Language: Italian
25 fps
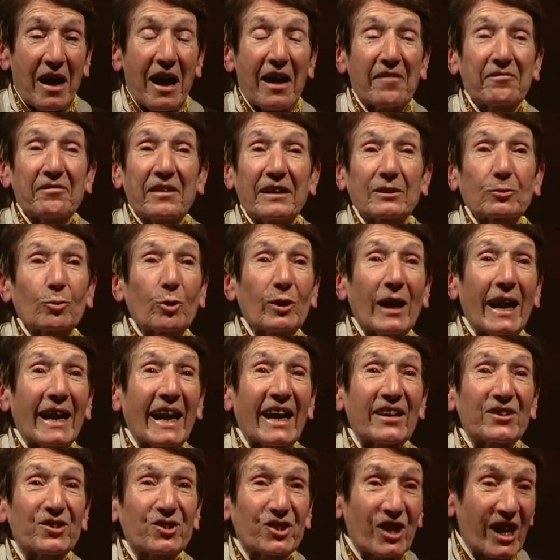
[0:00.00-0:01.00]
ha fatto la
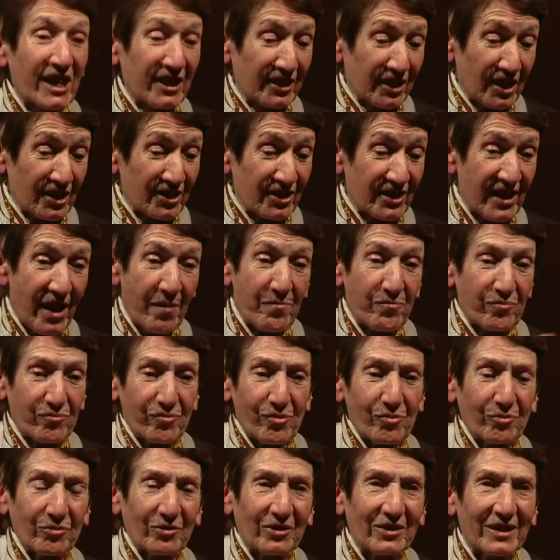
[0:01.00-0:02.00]
lancetta, si è...
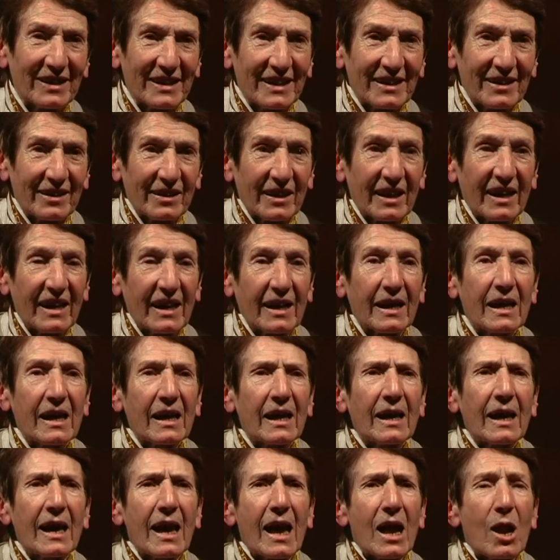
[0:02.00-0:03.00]
Boom, eh.
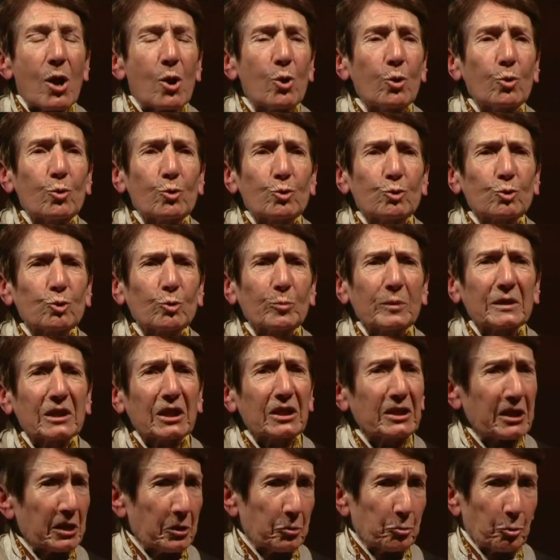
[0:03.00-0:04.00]
Lui subito
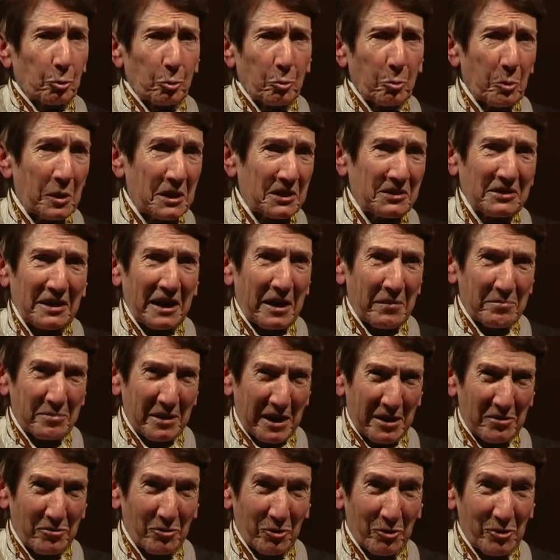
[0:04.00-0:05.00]
ha detto, questa la
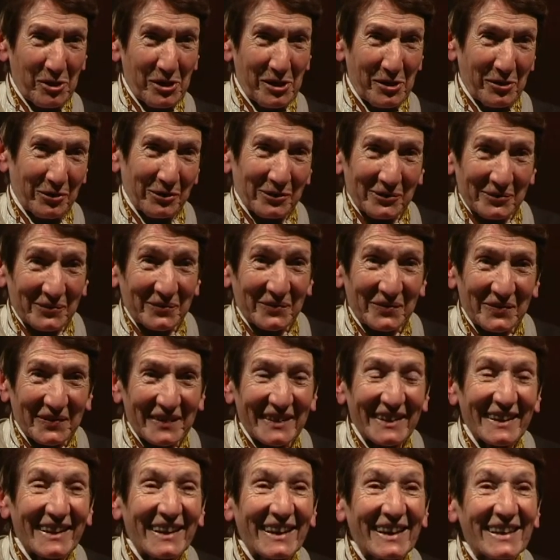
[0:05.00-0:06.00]
prendo io.
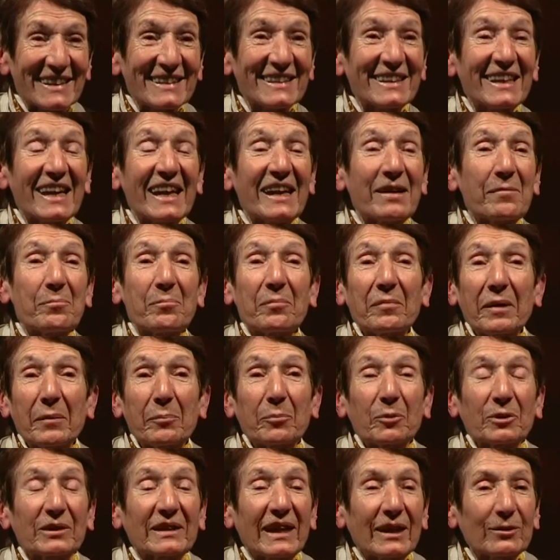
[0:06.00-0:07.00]
Sì, l'ha
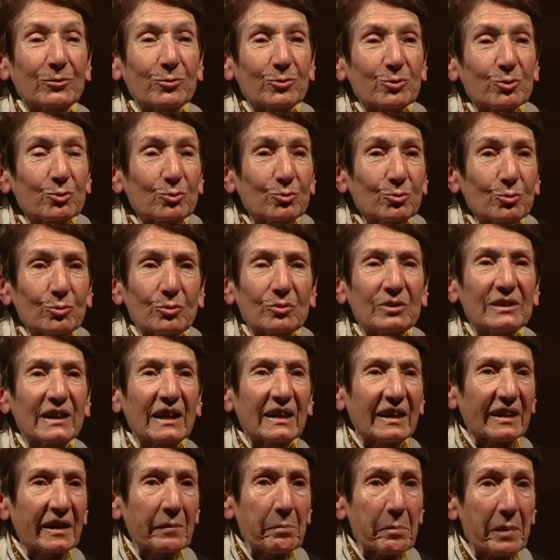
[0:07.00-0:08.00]
portato su
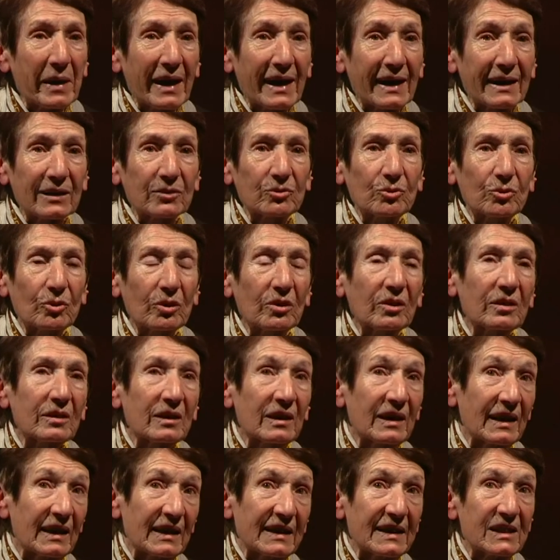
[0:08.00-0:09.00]
nel reparto
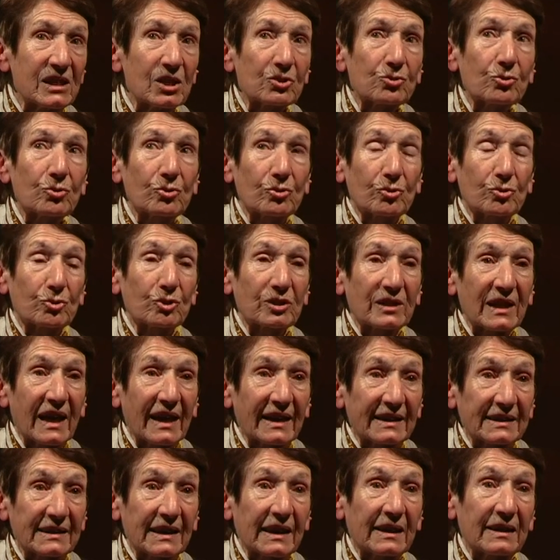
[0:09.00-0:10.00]
e lì ci sono
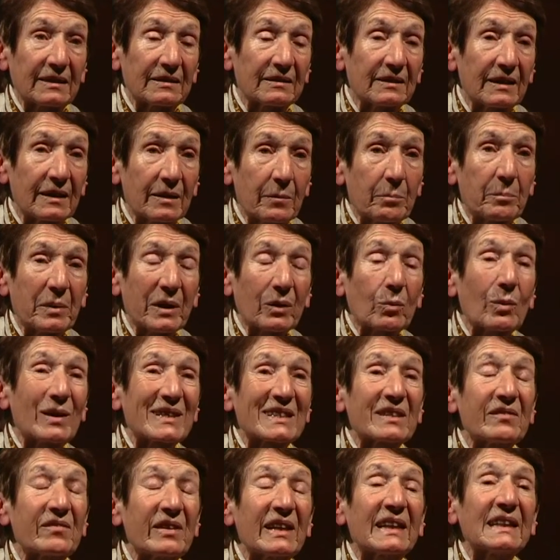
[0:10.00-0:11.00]
stata per
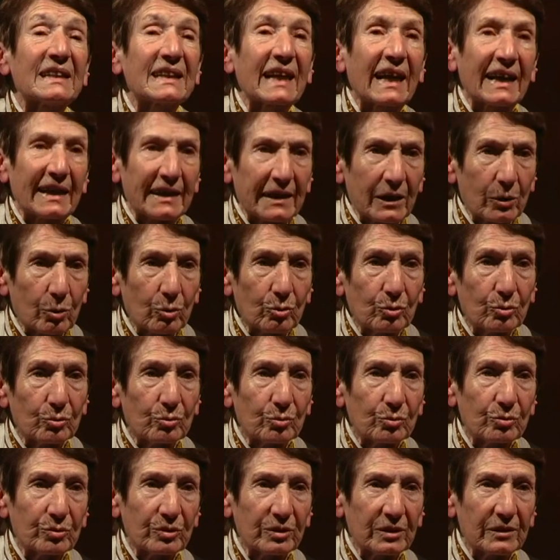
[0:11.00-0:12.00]
quasi vent'anni con
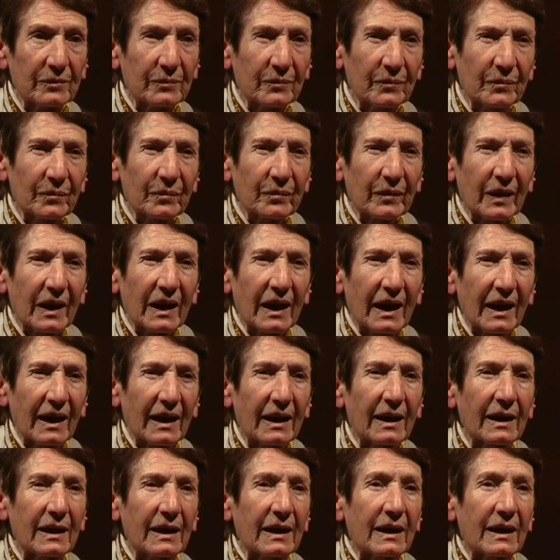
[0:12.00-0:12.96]
lui. Eh.